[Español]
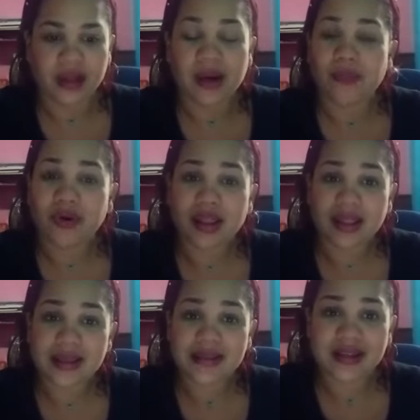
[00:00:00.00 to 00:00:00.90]
Amo la
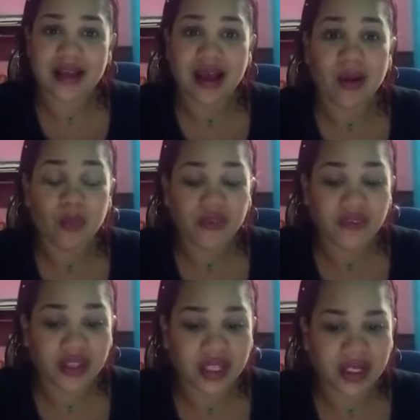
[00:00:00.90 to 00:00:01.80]
danza, amo
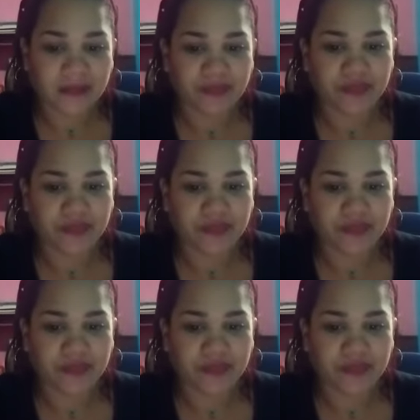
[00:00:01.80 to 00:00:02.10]
enseñar,